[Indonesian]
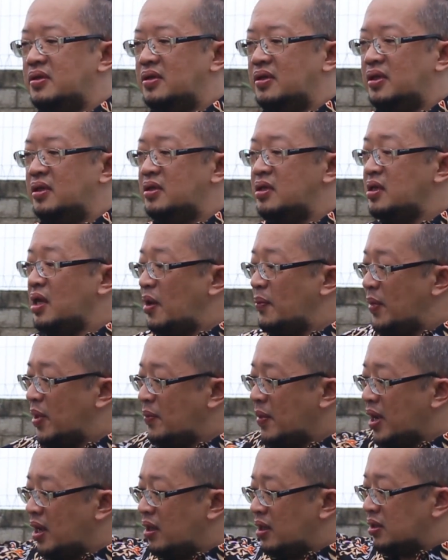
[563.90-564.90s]
Ketika
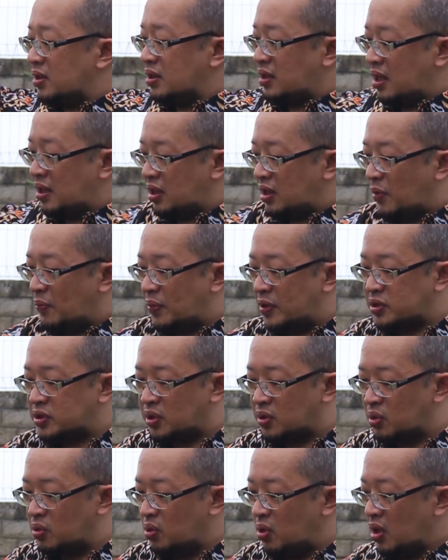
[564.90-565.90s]
memang ketika kita
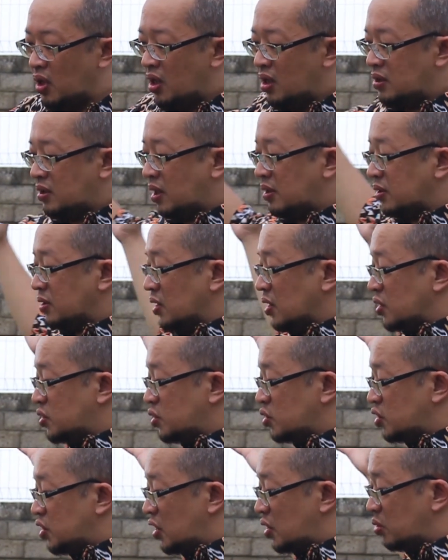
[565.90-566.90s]
berseru dan
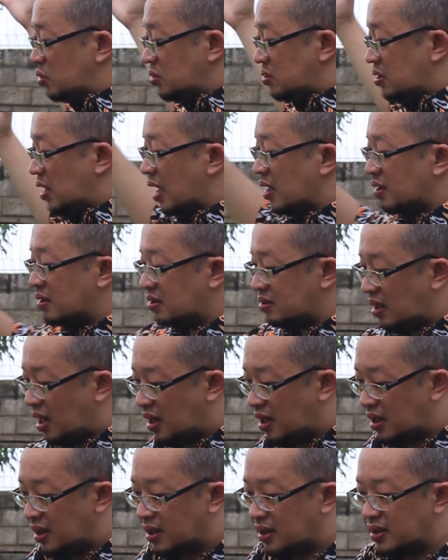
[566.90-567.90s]
Yesus itu
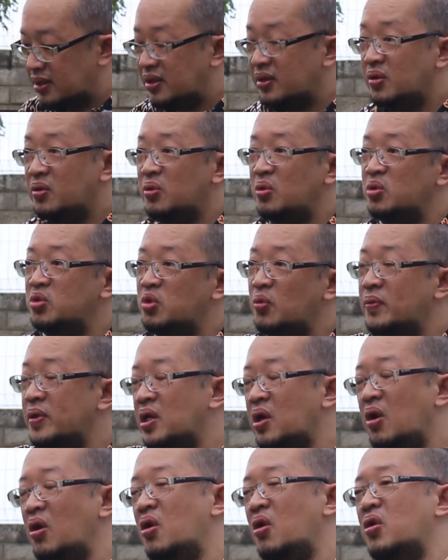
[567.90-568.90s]
datang untuk
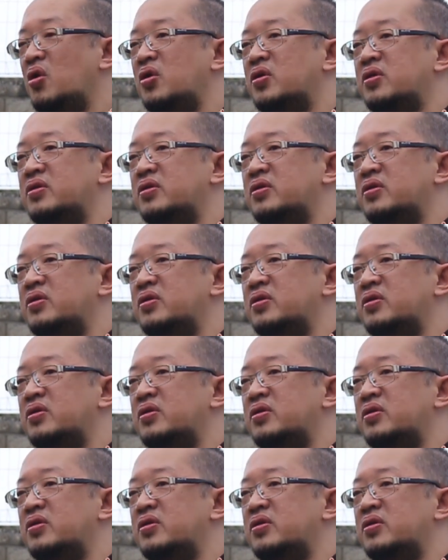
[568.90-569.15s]
menolong.